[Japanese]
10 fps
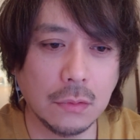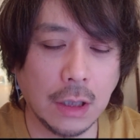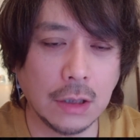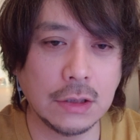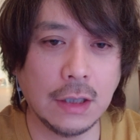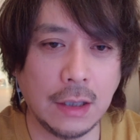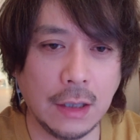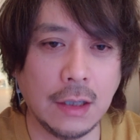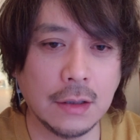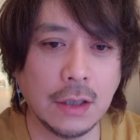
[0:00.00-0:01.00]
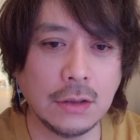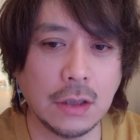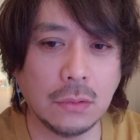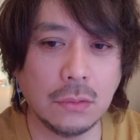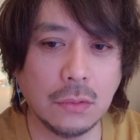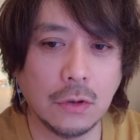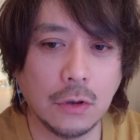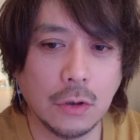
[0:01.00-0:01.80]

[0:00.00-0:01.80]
感じから、決してその